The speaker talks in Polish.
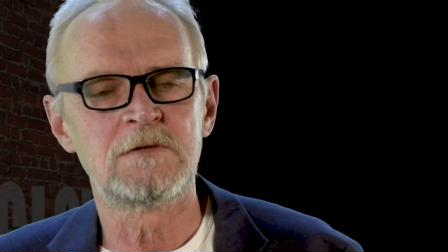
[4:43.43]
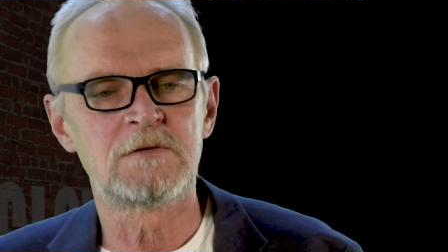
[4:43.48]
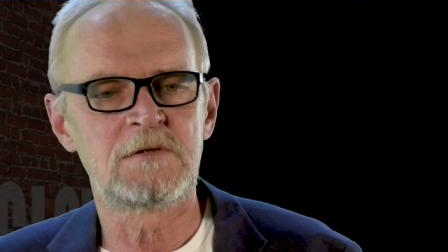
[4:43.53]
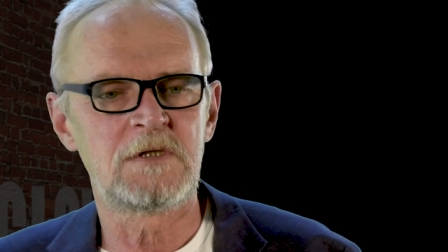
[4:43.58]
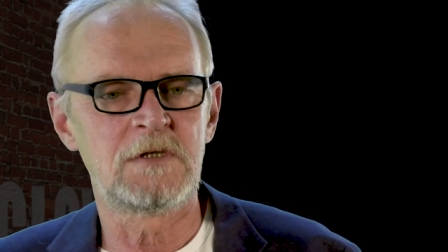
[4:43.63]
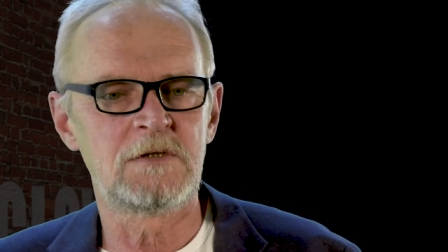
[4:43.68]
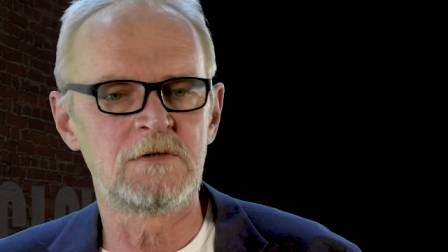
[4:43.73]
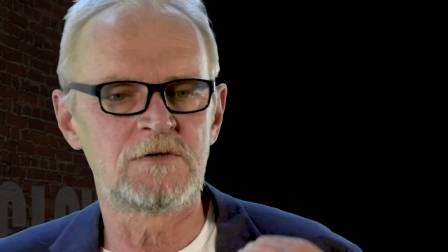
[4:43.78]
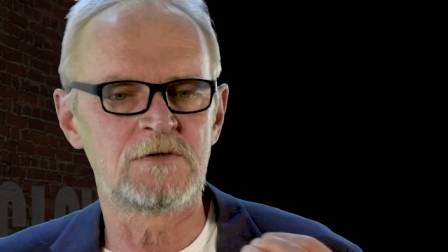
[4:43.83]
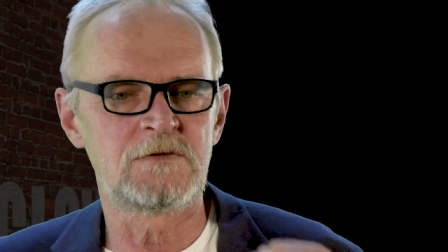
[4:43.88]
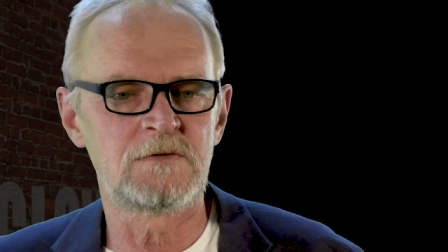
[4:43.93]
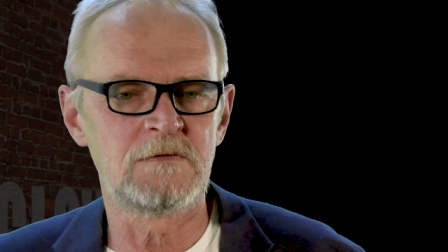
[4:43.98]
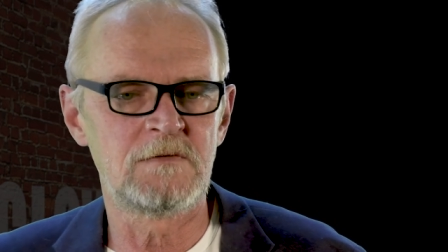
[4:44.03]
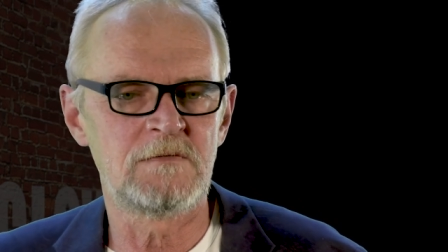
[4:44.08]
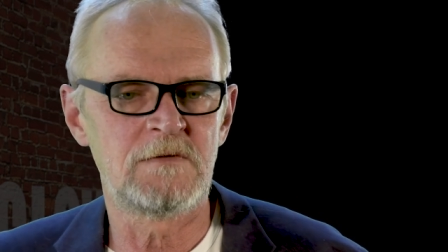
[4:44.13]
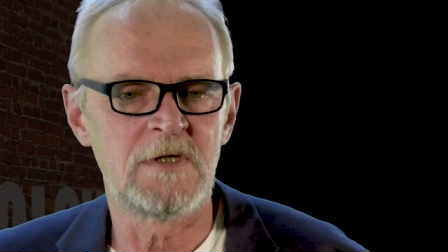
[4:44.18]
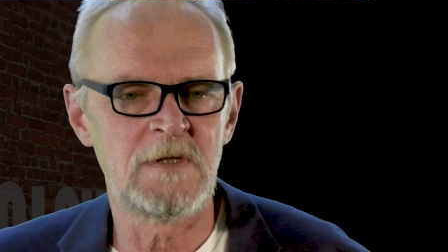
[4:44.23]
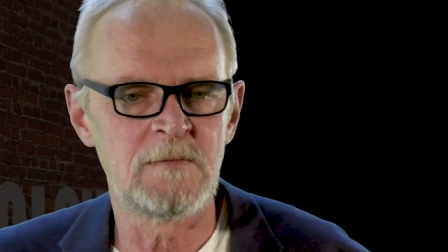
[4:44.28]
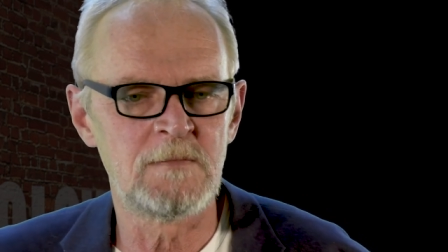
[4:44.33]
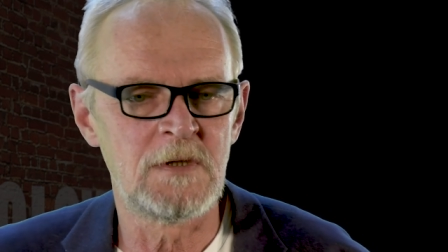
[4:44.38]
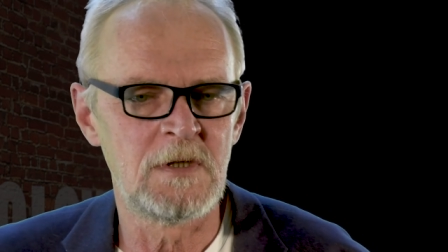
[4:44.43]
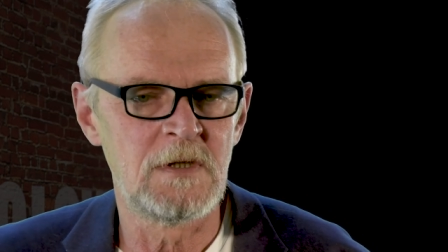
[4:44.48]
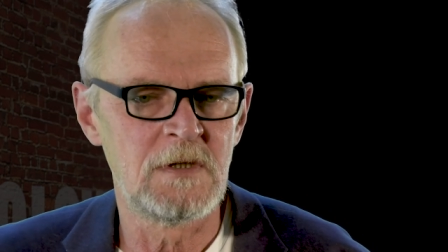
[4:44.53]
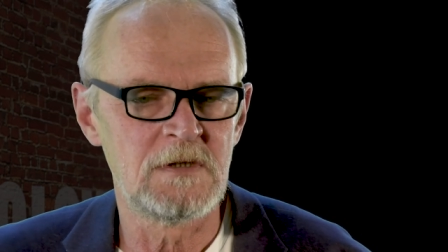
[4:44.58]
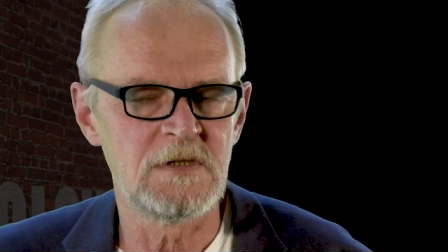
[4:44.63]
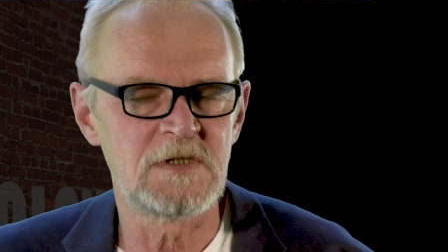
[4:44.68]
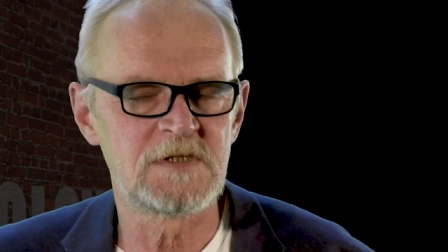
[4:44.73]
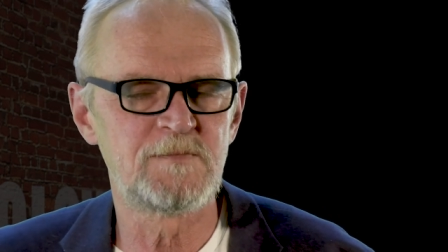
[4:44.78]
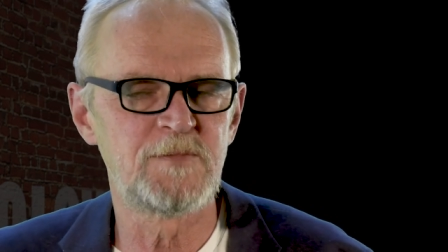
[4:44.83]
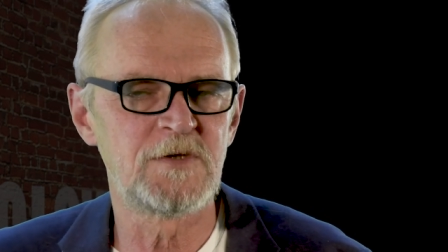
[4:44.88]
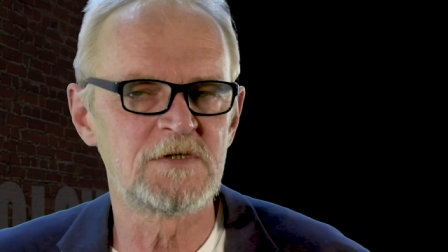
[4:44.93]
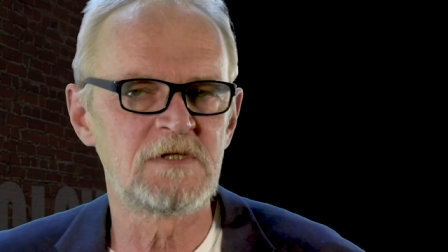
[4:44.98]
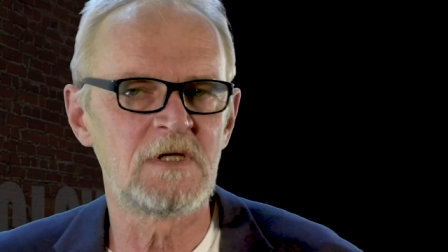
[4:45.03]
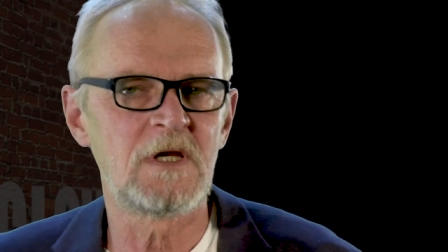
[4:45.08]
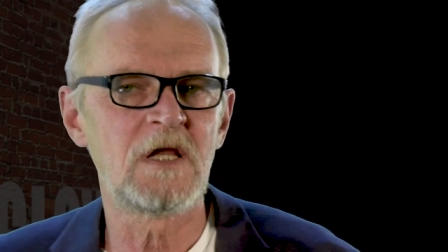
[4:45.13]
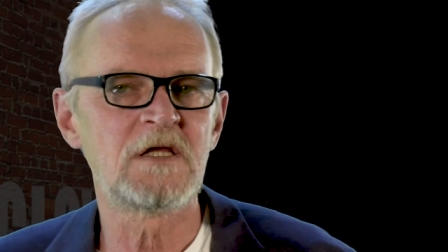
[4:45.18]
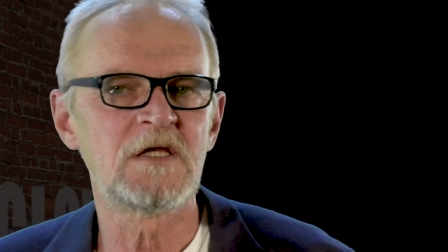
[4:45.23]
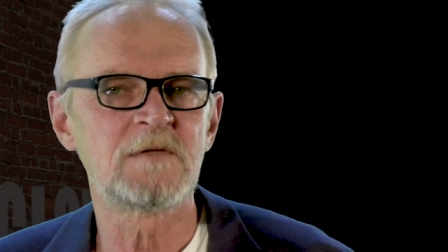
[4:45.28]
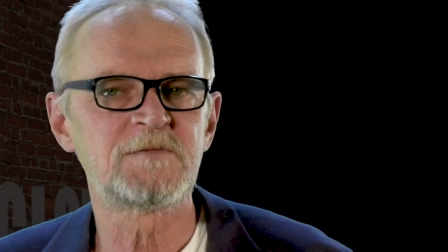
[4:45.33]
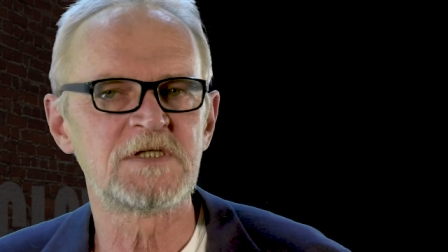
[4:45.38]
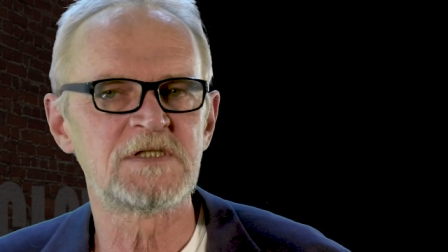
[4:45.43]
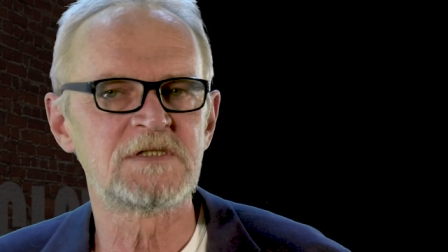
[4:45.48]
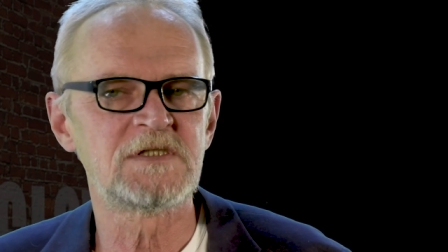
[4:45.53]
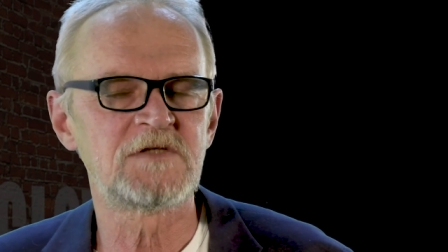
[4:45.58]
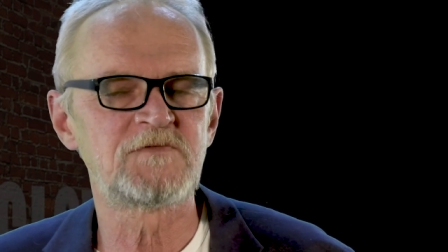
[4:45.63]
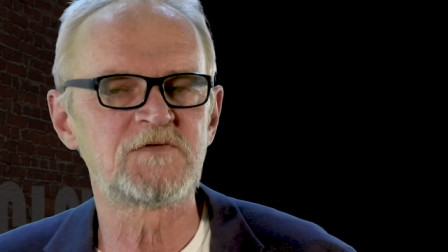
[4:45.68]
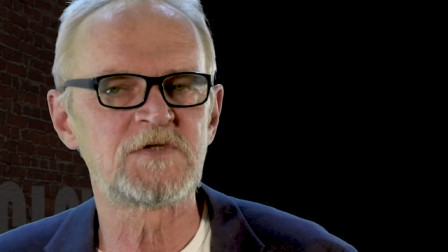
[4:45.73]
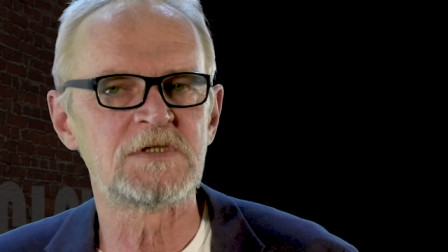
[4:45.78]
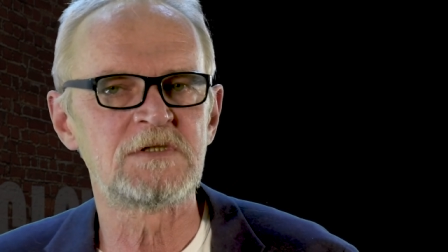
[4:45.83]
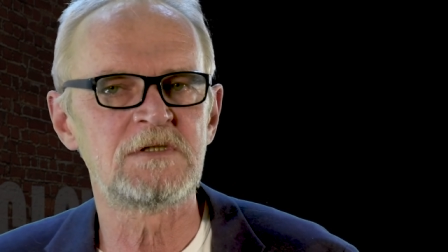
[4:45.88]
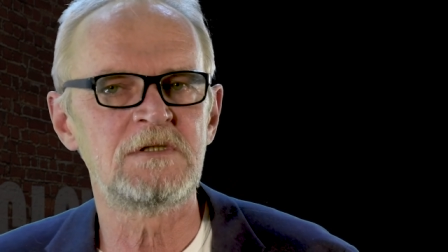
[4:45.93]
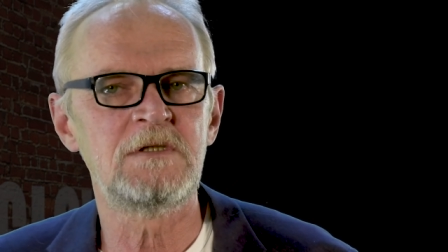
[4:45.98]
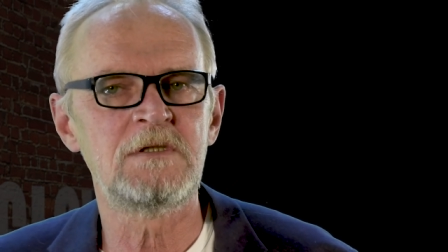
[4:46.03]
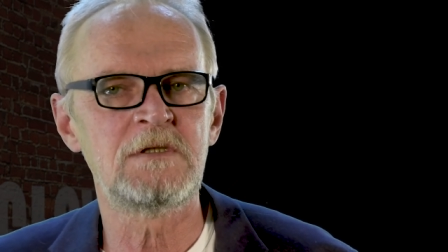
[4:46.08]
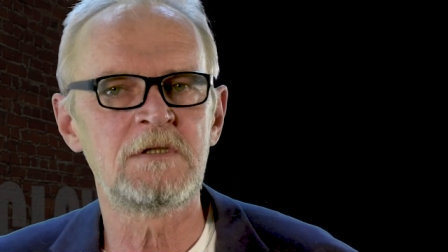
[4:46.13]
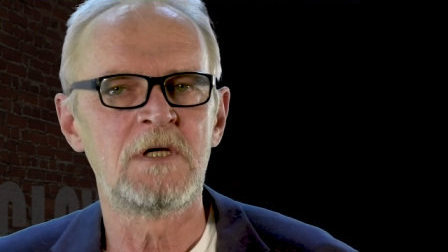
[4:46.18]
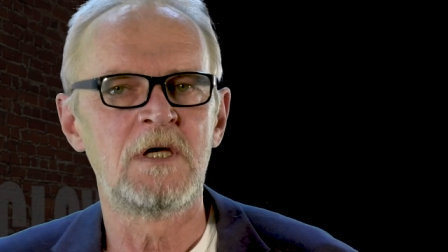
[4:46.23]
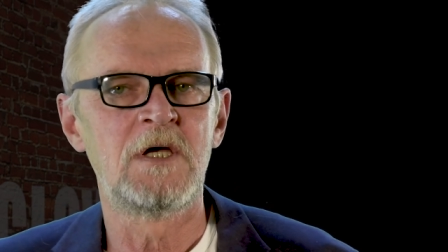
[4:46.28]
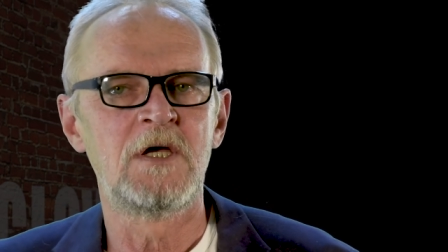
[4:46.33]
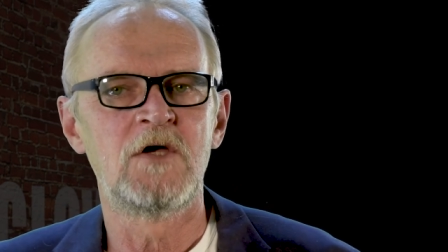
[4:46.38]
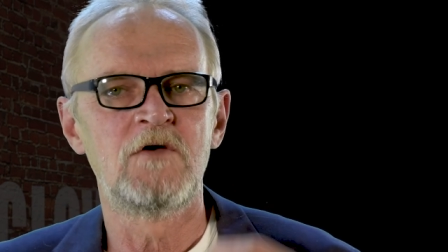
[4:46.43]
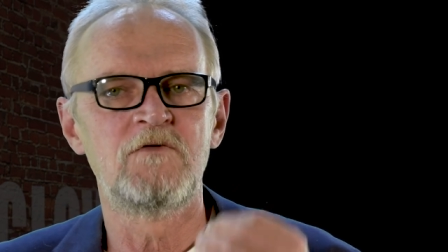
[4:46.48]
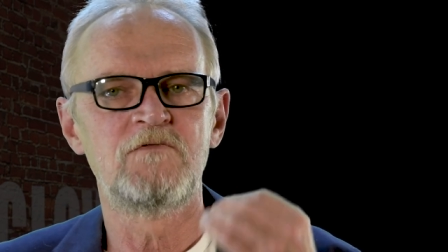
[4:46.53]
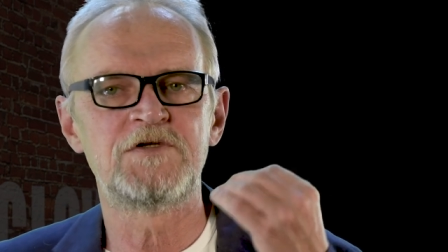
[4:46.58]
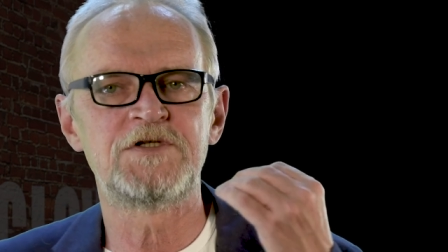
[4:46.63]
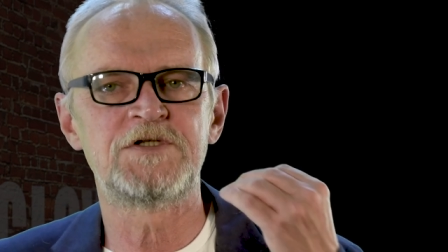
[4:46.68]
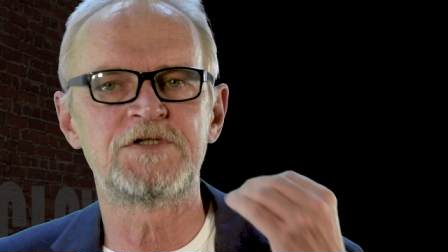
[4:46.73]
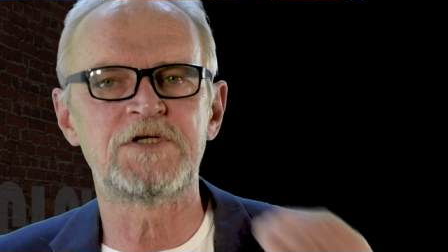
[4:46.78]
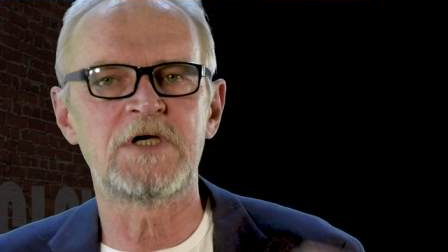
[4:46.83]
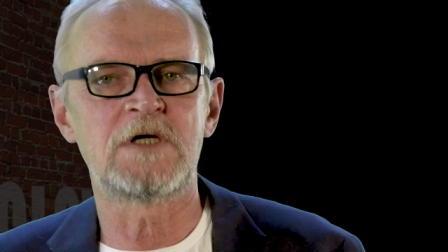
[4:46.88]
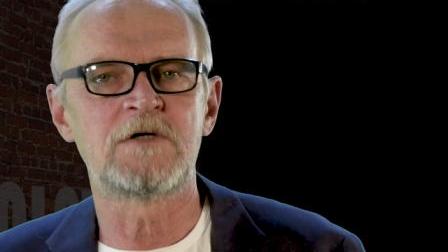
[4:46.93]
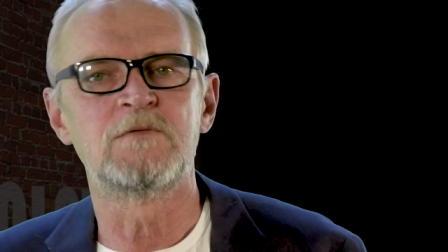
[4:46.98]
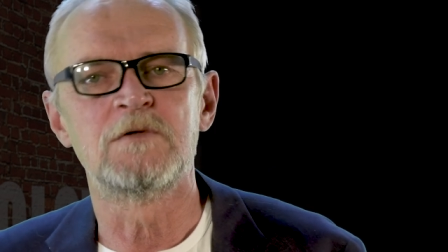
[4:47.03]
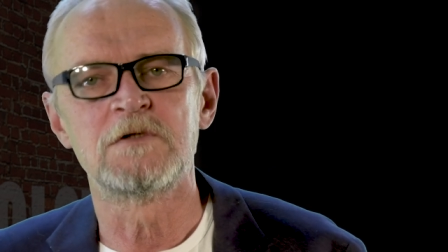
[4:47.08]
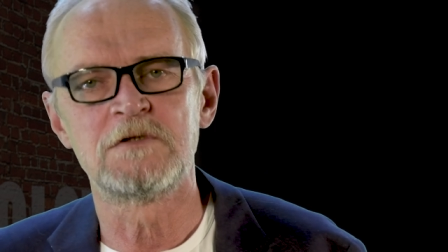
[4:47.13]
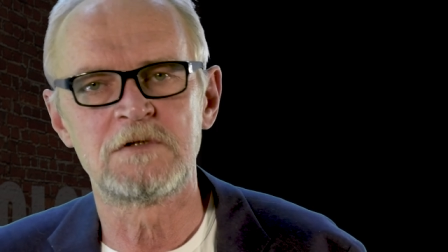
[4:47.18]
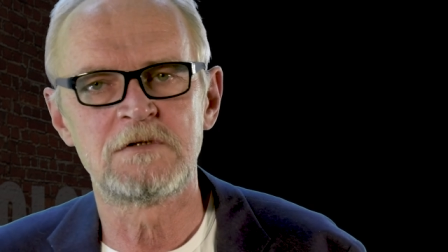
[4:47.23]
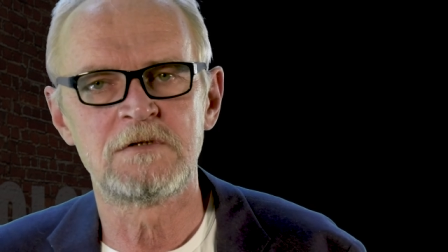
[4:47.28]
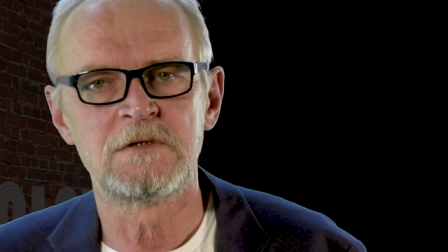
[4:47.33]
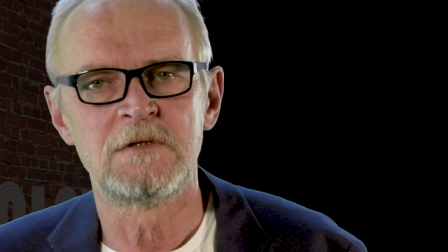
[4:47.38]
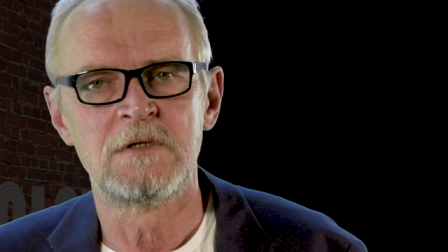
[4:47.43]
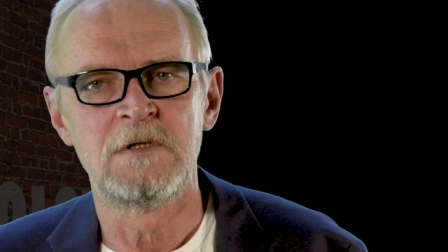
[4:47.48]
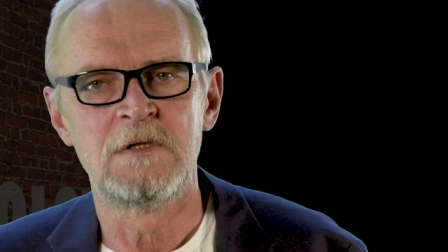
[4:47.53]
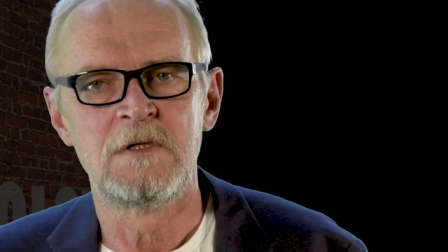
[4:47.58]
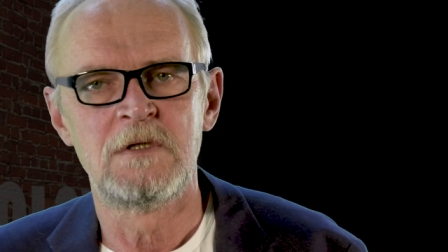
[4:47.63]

którego źródłem jest podzielana przez nas wszystkich wściekłość.